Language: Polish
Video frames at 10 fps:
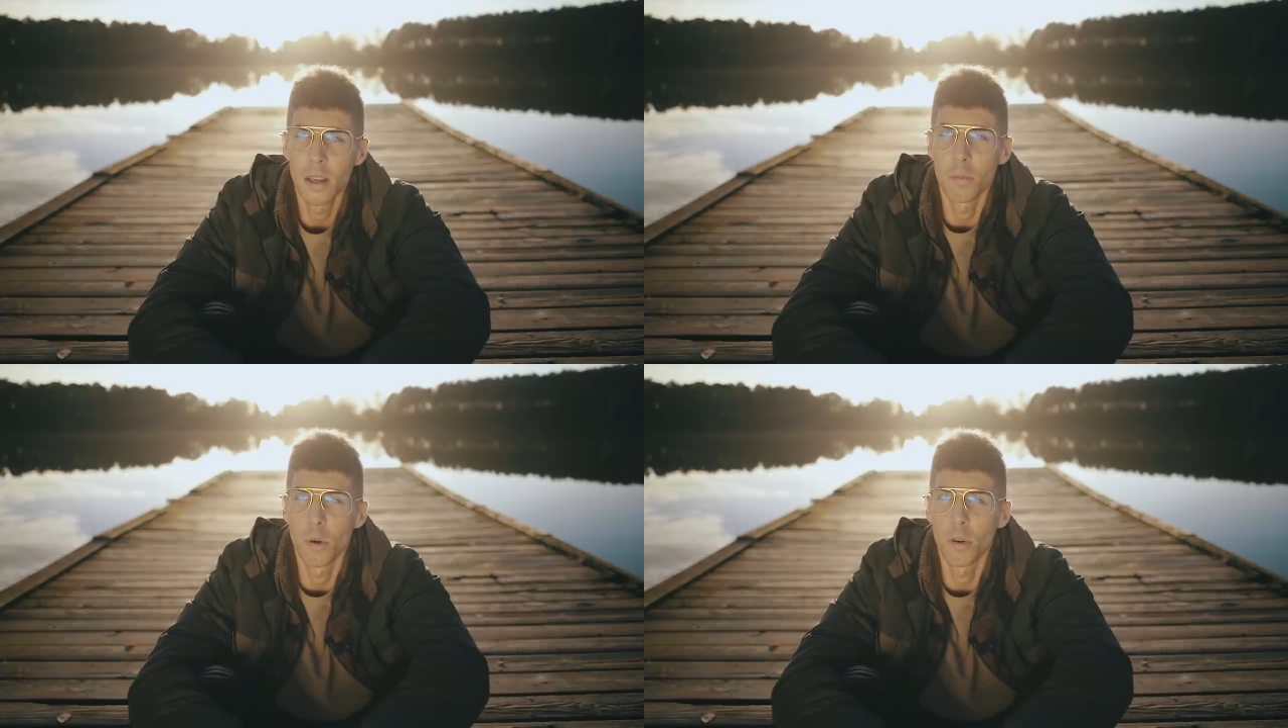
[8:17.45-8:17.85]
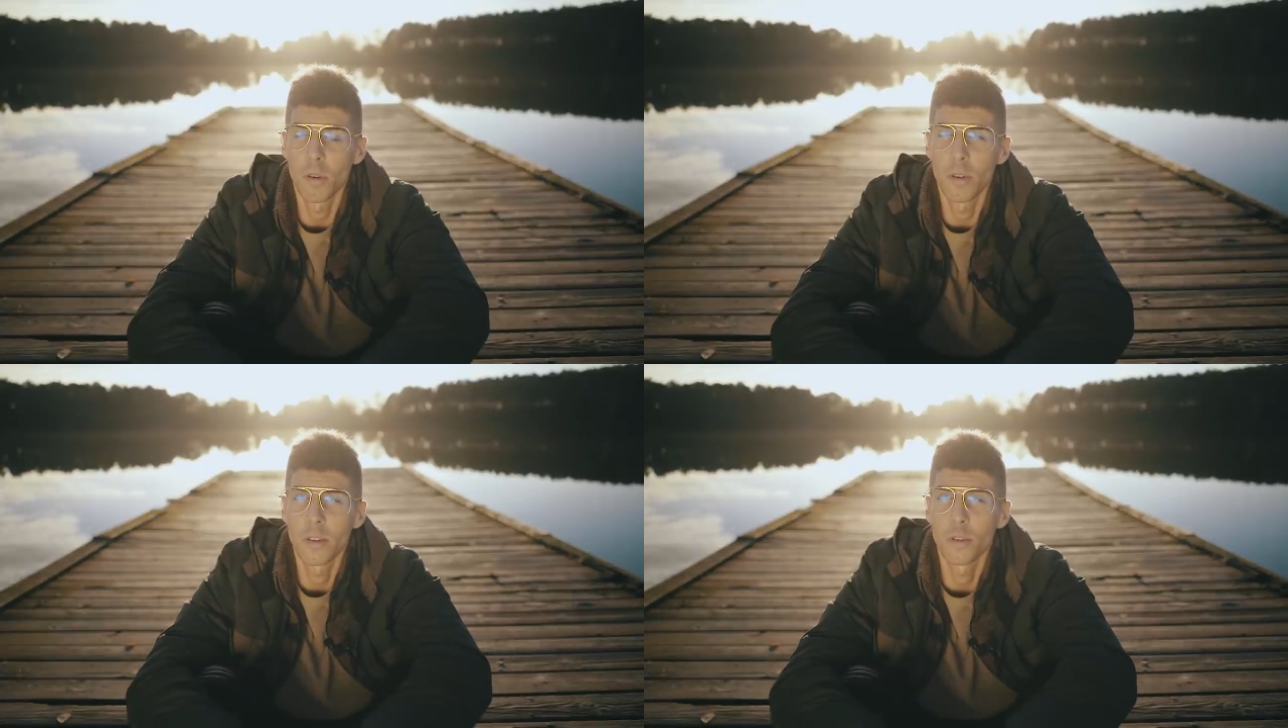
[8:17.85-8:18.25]
bo
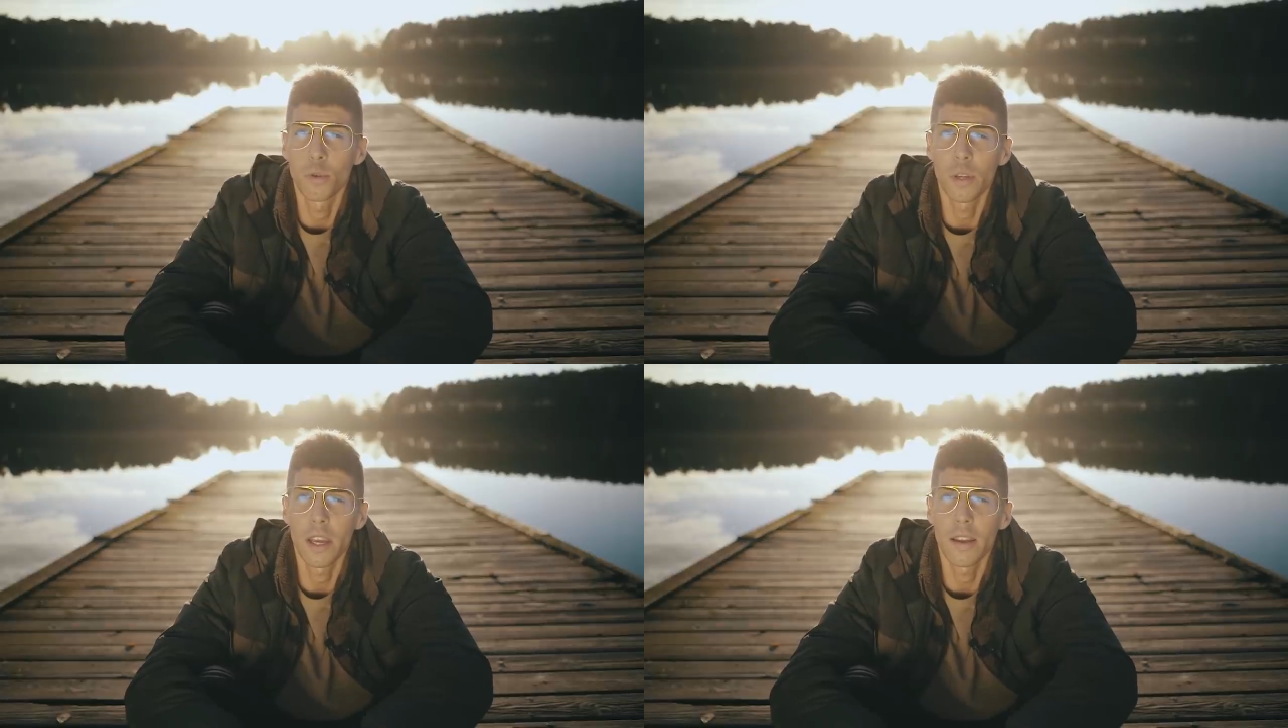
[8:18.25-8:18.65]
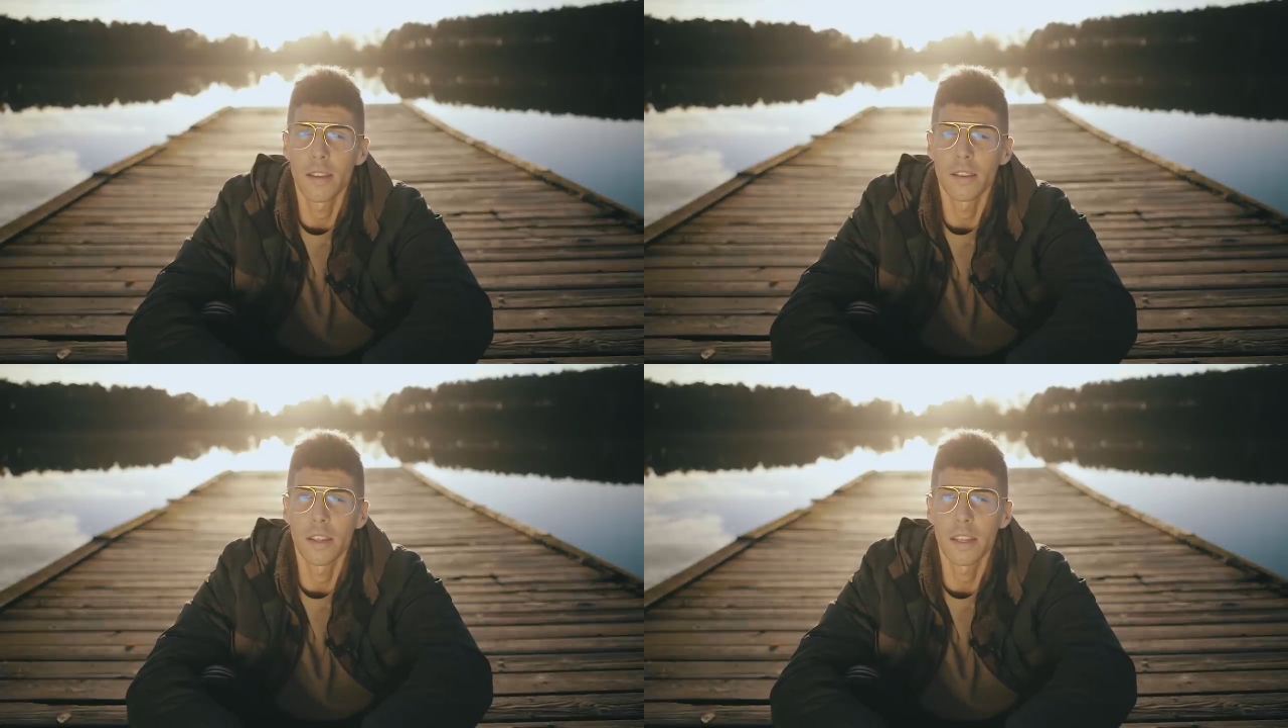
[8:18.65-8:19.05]
czuje
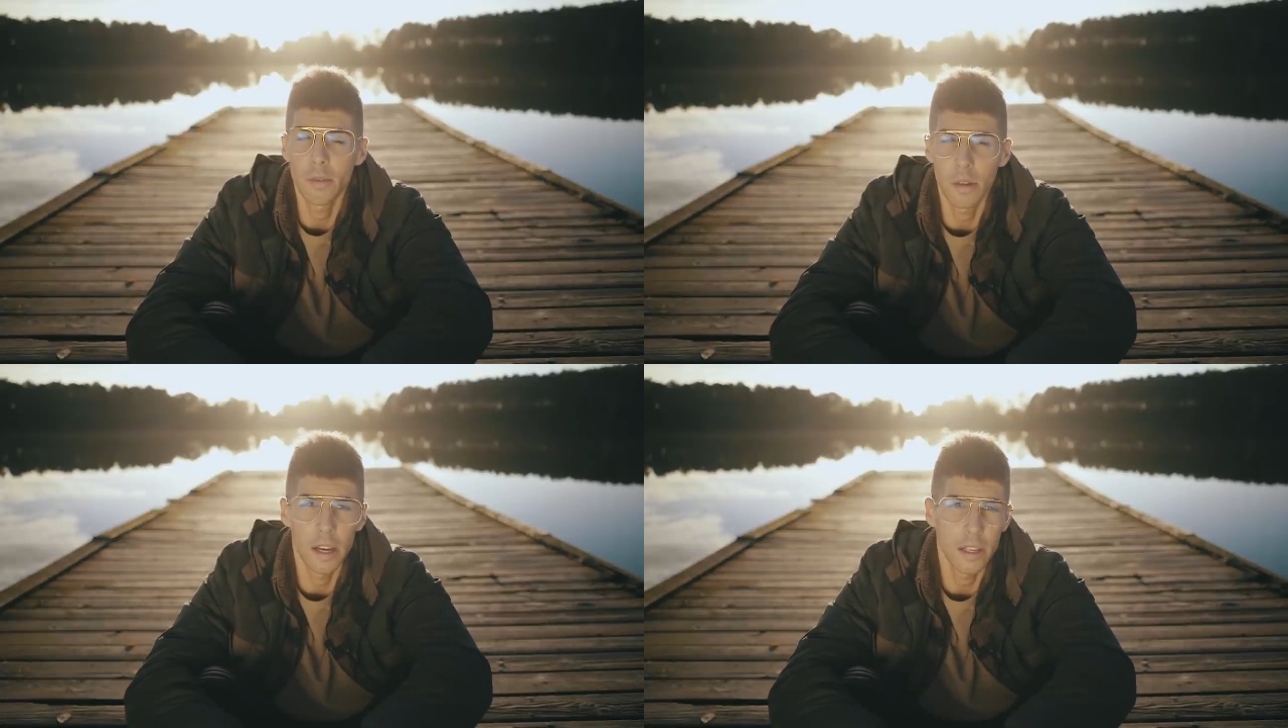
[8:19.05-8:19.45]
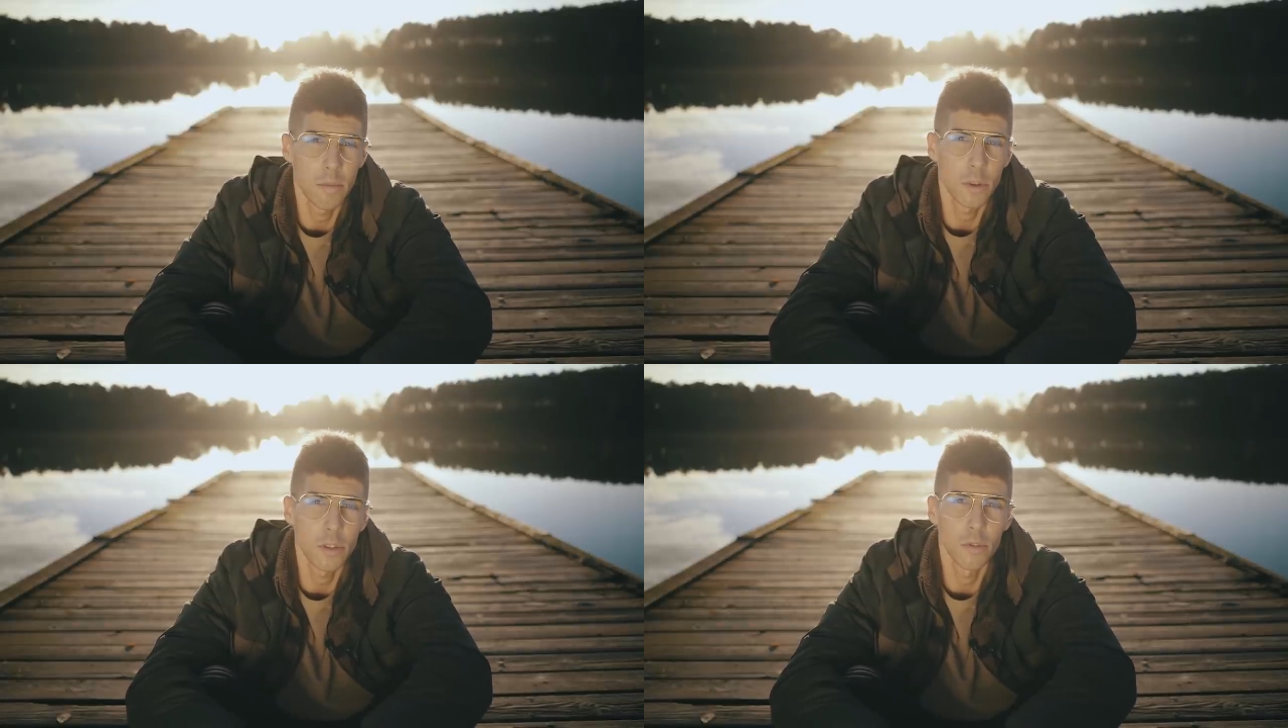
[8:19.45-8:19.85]
niesłychanie
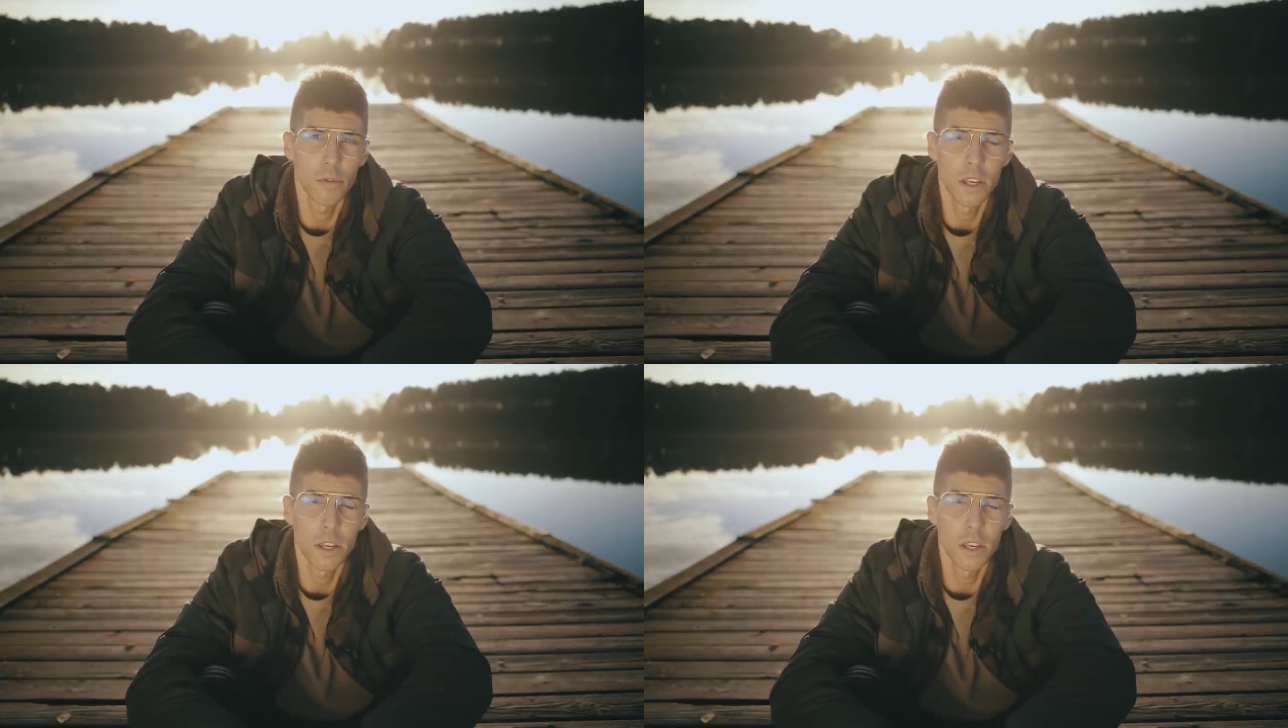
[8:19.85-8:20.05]
mocną